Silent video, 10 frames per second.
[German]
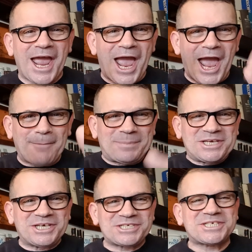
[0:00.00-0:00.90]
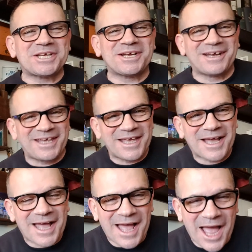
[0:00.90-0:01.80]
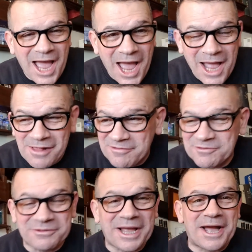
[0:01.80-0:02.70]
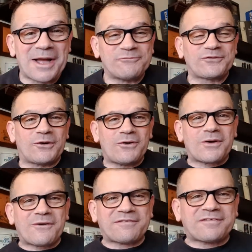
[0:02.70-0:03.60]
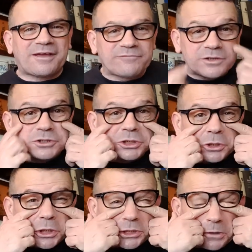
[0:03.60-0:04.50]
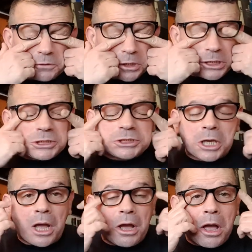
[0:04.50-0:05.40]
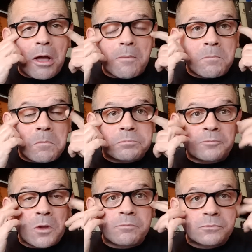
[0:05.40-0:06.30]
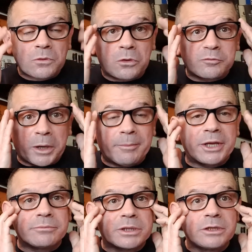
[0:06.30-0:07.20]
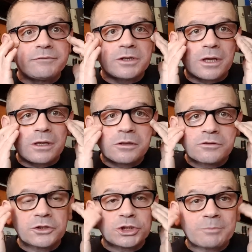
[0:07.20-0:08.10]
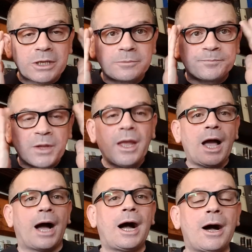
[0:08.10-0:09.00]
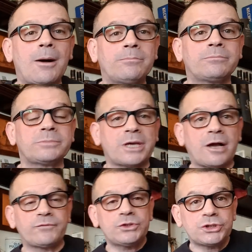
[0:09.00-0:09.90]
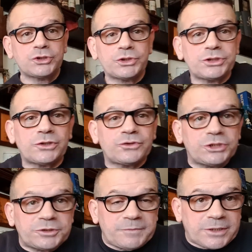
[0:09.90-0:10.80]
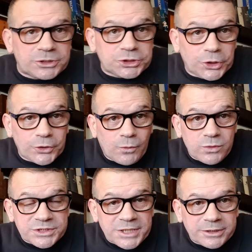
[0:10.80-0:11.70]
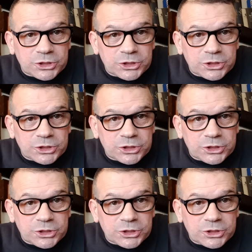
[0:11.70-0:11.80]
Happy Easter! Ja, also ähm, frohe Ostern wünsche ich euch natürlich. Ähm, kurz mal hier meine Brille wieder zurecht machen. Ähm, ja, wünsche ich euch natürlich wieder schöne Ostern.